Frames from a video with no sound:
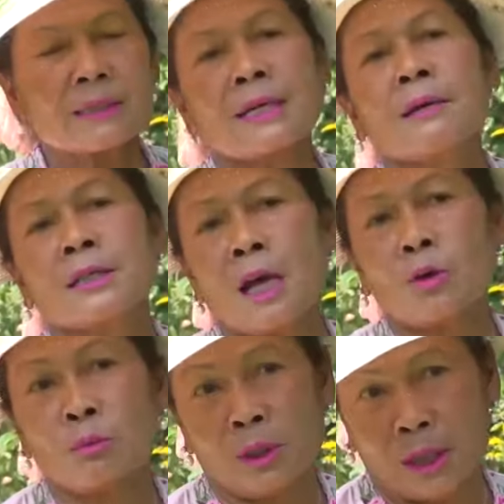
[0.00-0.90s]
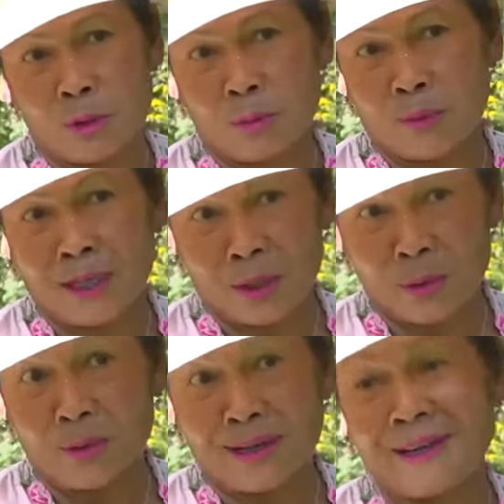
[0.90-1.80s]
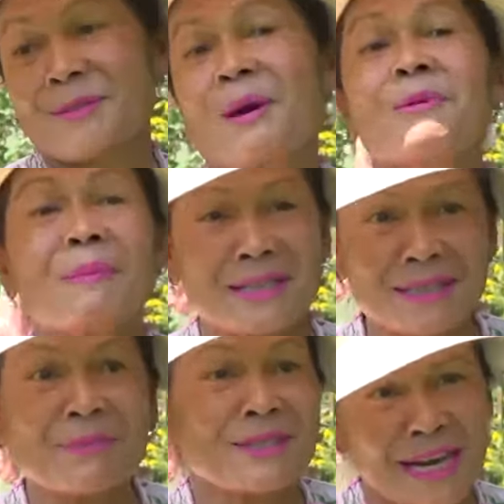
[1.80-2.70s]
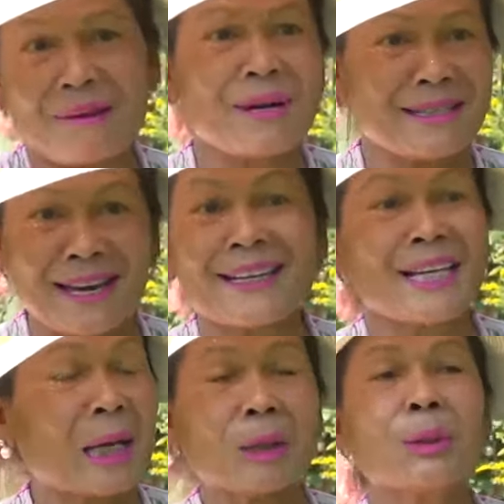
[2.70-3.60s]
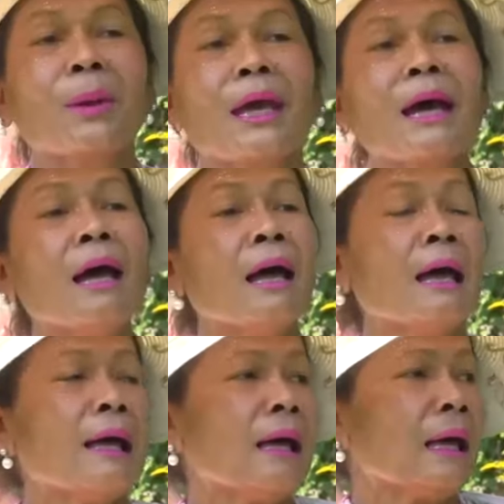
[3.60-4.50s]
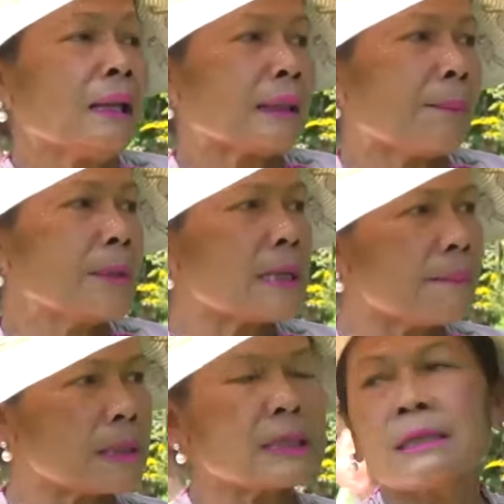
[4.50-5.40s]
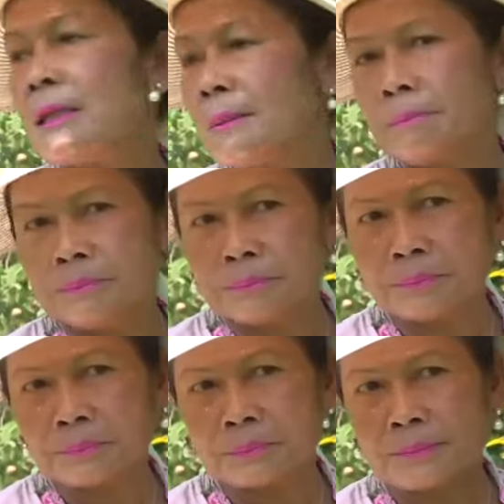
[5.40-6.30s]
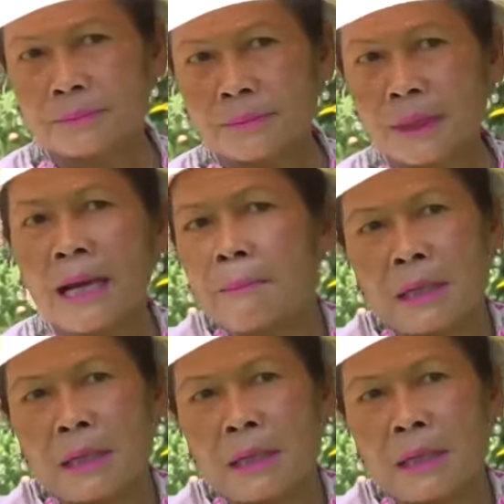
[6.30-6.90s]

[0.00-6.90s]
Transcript: saya selalu menikur penikur ya. Suami pasti bisa lah bayarin yang itu ya. Tapi sampai sini nggak